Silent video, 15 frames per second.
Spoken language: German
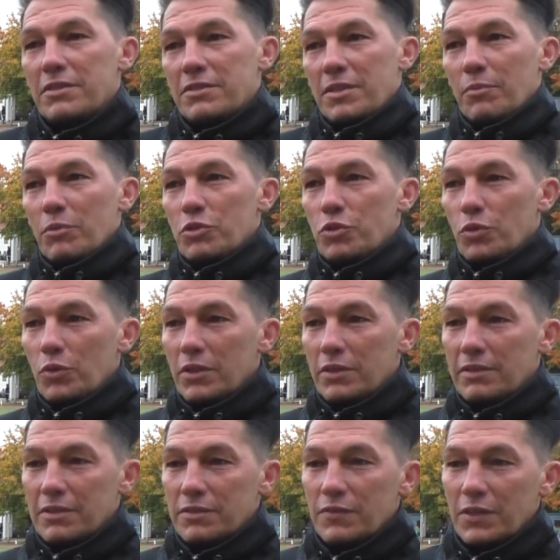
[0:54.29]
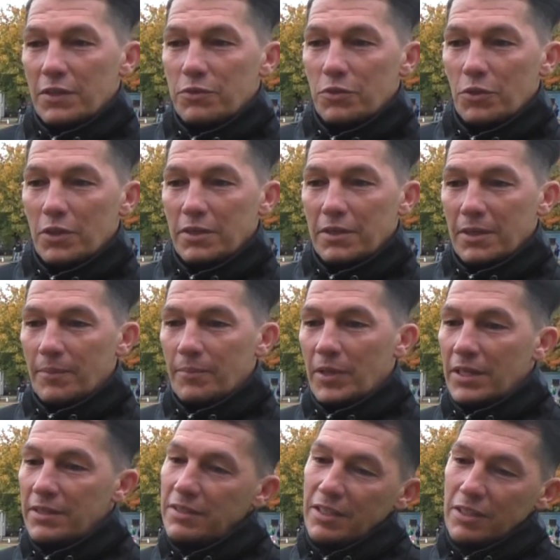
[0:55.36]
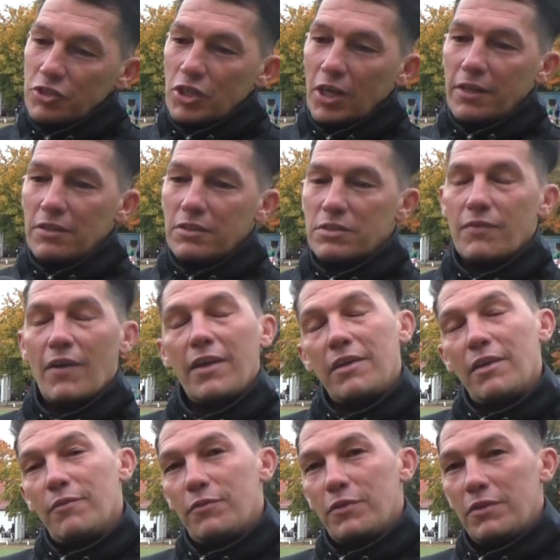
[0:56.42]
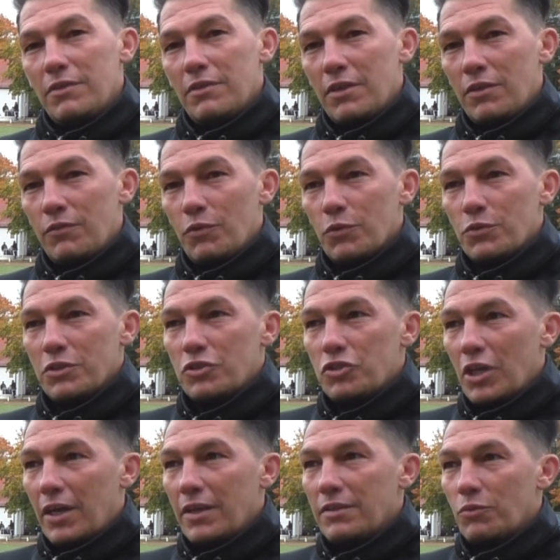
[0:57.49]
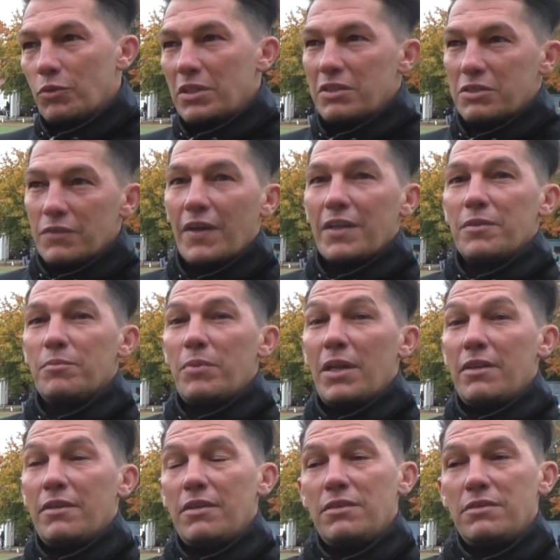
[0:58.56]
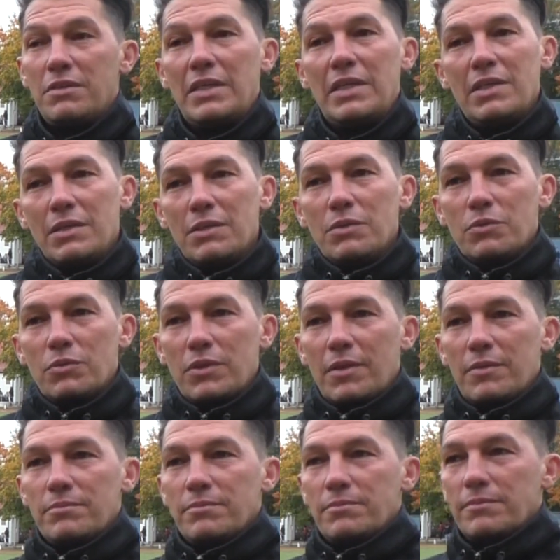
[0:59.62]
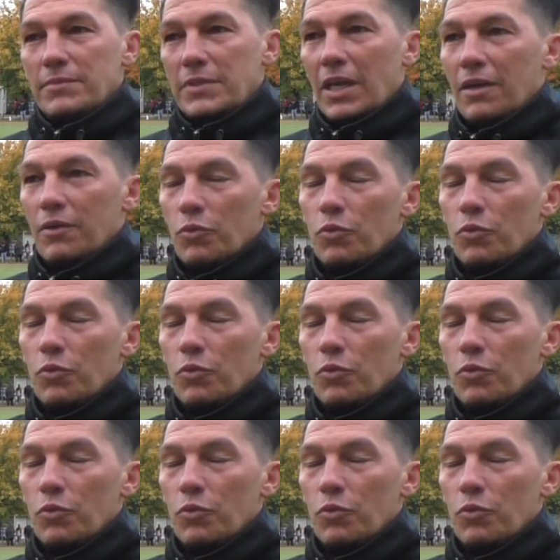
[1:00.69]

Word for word: ist dem geschuldet, dass wir natürlich ähm, dann die entscheidenden Zweikämpfe nicht für uns entscheiden oder die zweiten Bälle nicht und dann ja